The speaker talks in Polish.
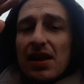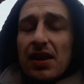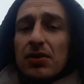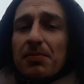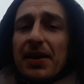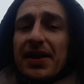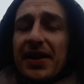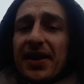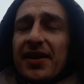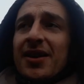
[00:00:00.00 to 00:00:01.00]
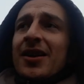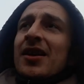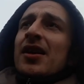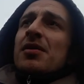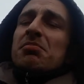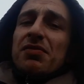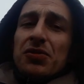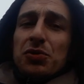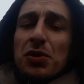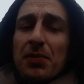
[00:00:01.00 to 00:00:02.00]
na tą barierę,
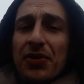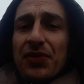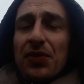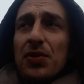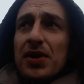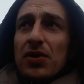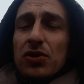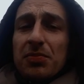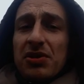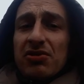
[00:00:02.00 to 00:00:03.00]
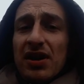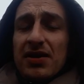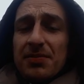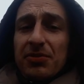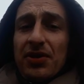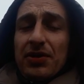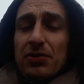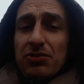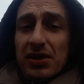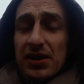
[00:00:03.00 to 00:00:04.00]
powodują swoje odbicia przez
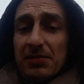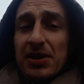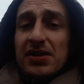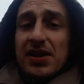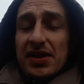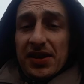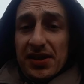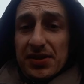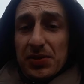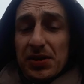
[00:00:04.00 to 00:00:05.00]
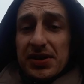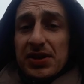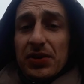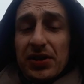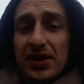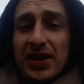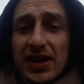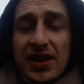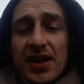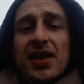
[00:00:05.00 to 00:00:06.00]
różne tam inne energie z drugiej strony,
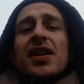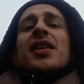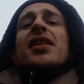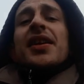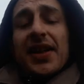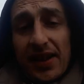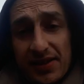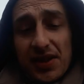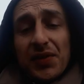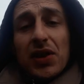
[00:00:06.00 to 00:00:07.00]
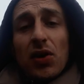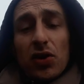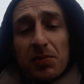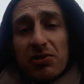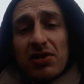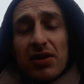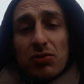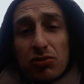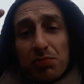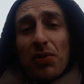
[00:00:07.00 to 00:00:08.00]
kreację swojego odbicia
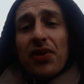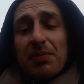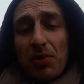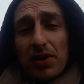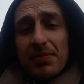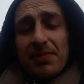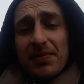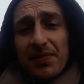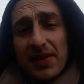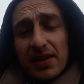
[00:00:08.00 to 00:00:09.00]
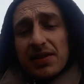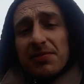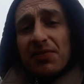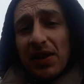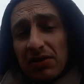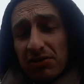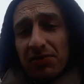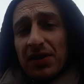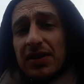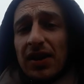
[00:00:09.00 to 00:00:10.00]
już poza polem na tym większym
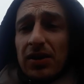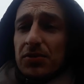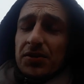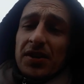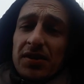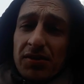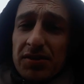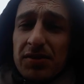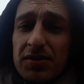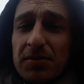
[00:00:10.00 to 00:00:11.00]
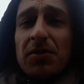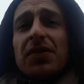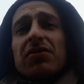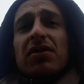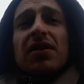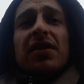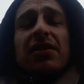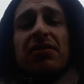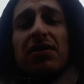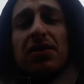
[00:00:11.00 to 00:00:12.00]
fraktalu. Nie? To jest to, co mówię, że,
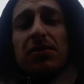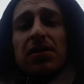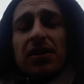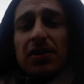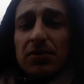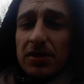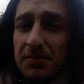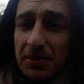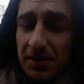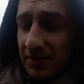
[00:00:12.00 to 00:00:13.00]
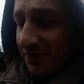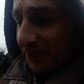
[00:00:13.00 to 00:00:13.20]
że niektóre takie ruchy były